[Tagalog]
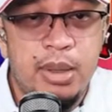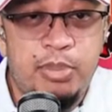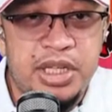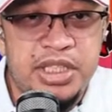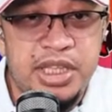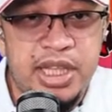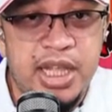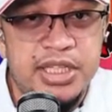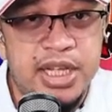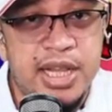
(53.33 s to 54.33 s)

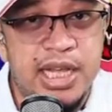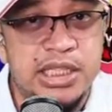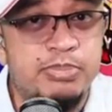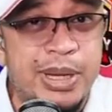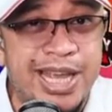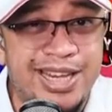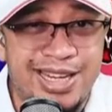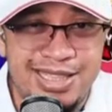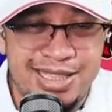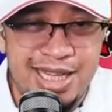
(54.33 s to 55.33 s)
presidential
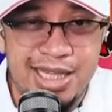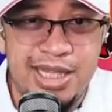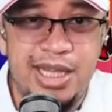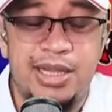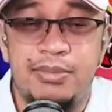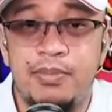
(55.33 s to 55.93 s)
aspirants natin.